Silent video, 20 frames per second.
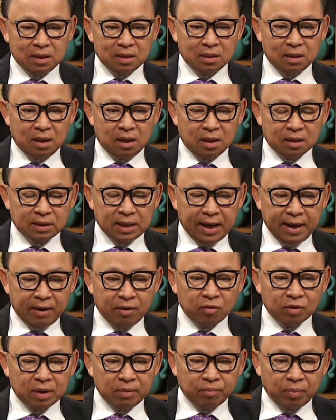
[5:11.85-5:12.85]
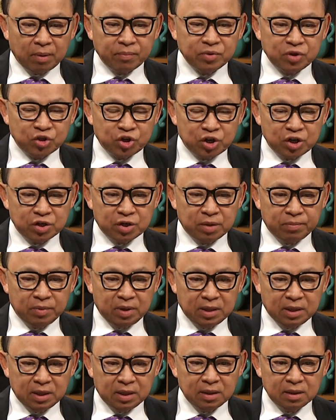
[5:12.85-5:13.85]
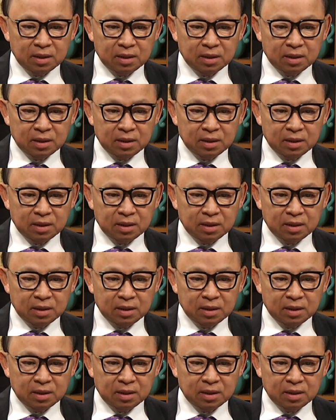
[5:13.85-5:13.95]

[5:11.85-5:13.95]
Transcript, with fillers: à, theo cái Proposition mười chín,